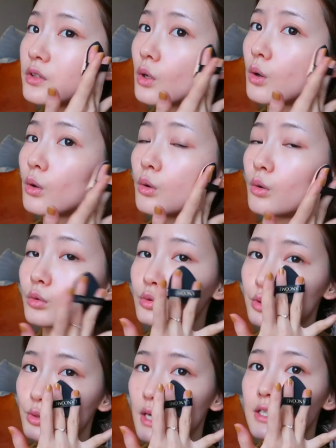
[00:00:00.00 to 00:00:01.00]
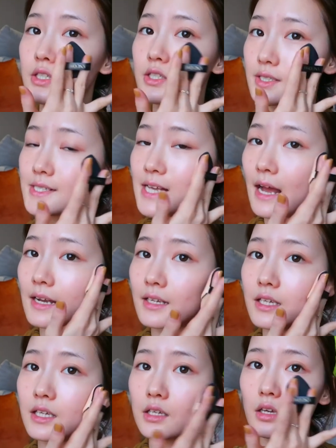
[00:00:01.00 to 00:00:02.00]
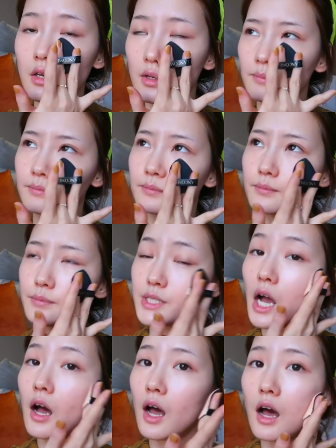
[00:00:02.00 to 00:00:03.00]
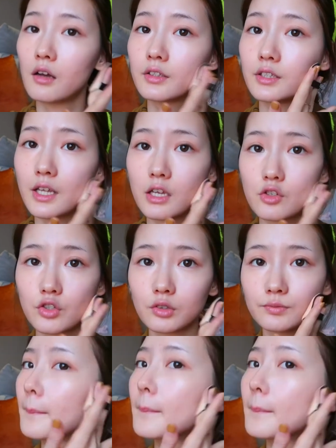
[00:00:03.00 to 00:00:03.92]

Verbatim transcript: 又算遮瑕力，嗯，比较好的那一种。